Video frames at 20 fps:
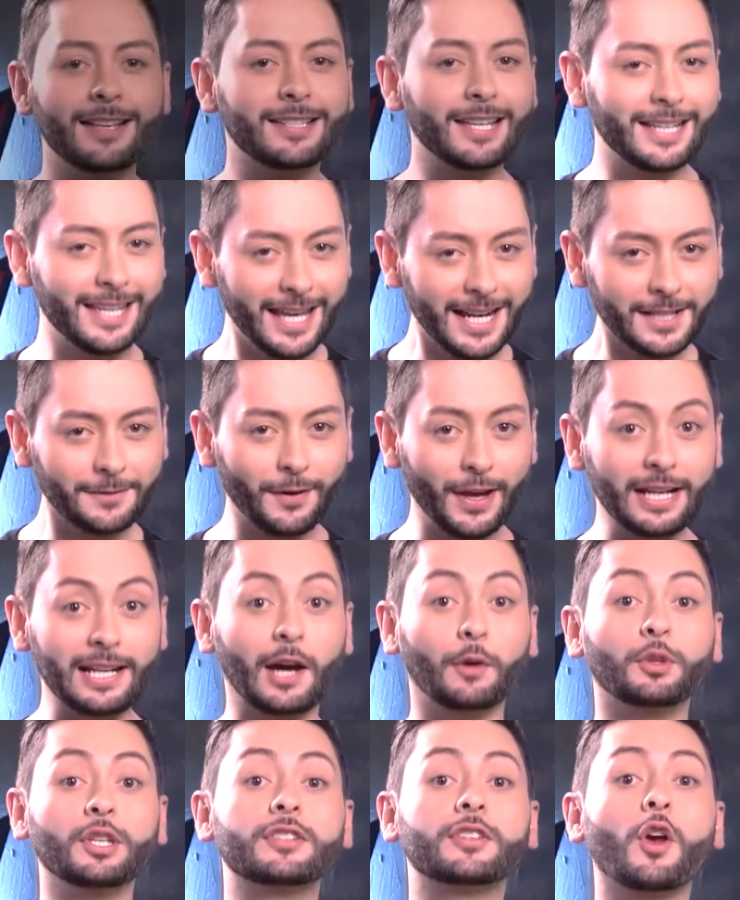Si quieres
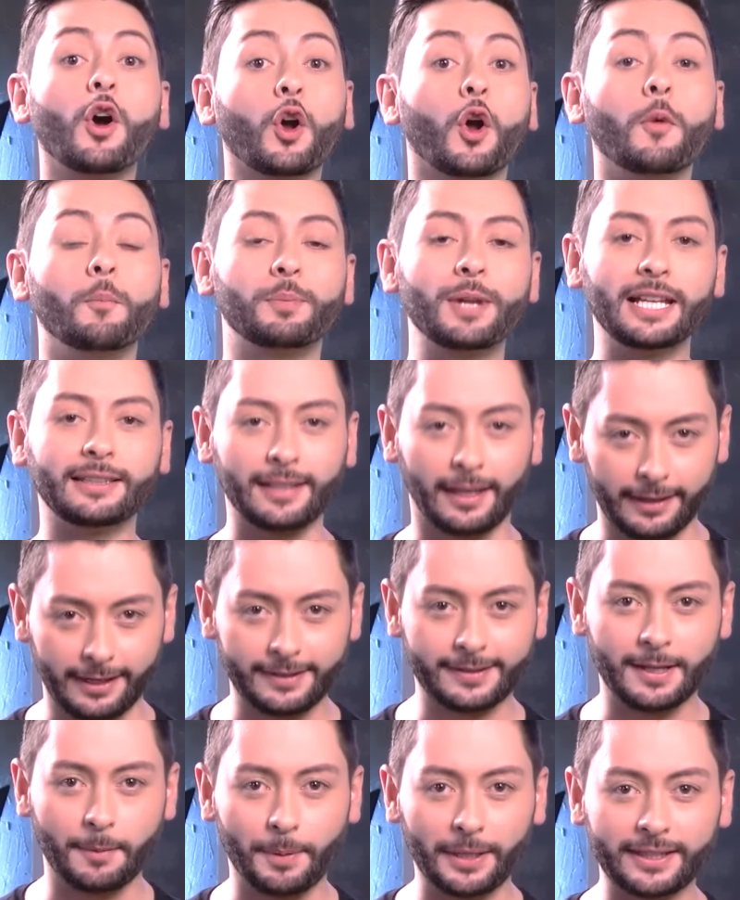ver la audición completa
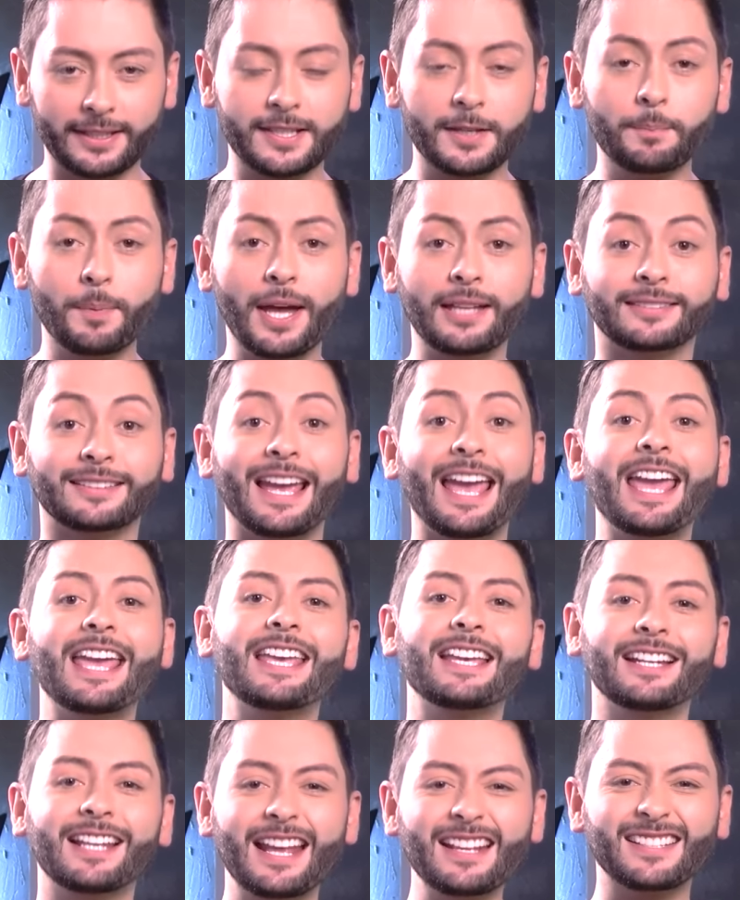de este participante,
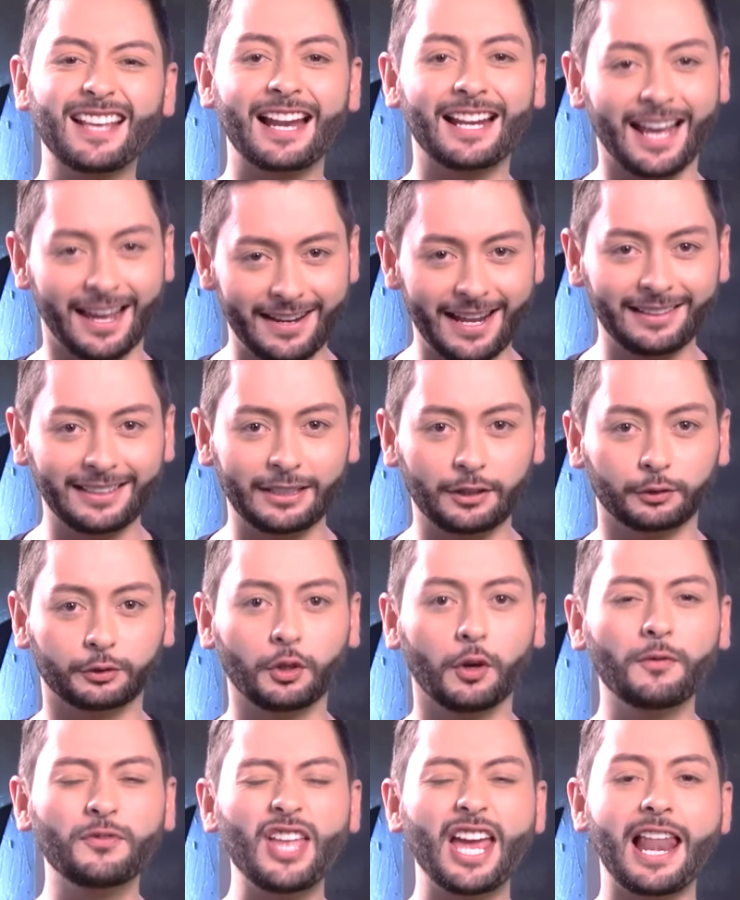ingresa al canal de
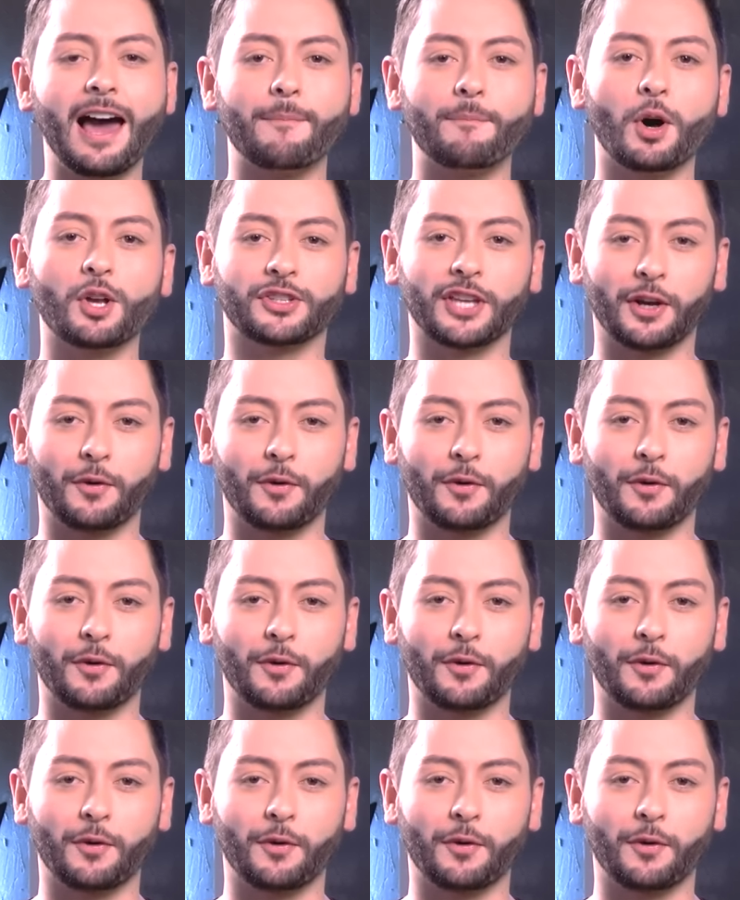YouTube de La Voz